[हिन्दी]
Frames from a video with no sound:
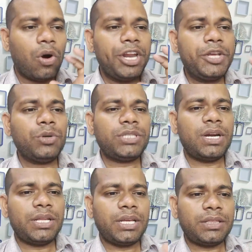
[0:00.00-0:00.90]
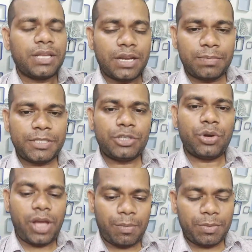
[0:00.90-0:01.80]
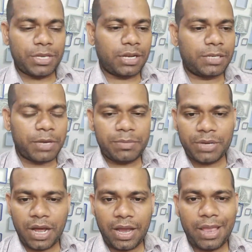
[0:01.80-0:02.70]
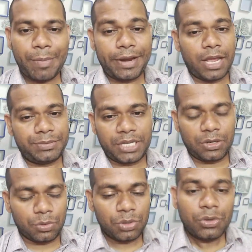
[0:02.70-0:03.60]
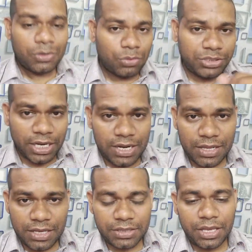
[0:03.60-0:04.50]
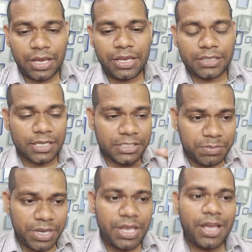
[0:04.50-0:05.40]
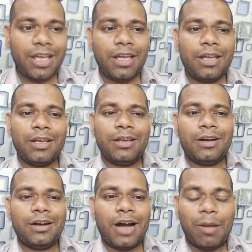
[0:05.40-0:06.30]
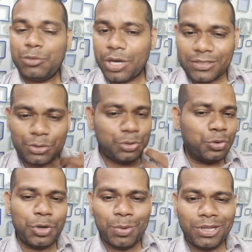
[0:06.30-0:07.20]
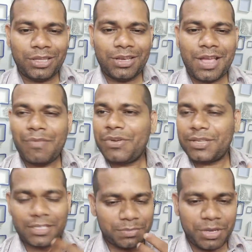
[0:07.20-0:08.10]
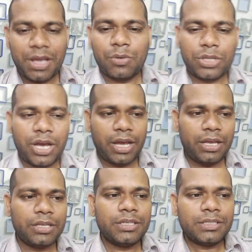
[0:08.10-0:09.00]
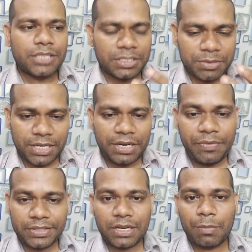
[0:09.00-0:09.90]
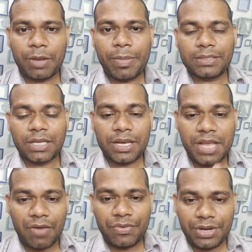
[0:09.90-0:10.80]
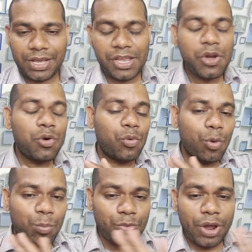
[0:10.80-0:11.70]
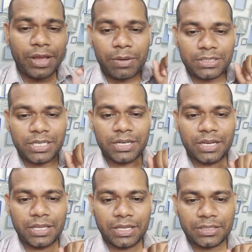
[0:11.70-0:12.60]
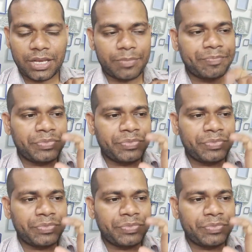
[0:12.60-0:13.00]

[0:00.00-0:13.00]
और इकोसार्ट के तरफ से जो है हमें सर्टिफाइड मिला है एम आई को तो चलिए दिखते हैं कि सच में ये हम जो है झूठ बोलते हैं या फिर सच में ये होता है सच में सर्टिफिकेशन हमारे पास है या फिर नहीं वो पूरा के पूरा चेक करके देखते हैं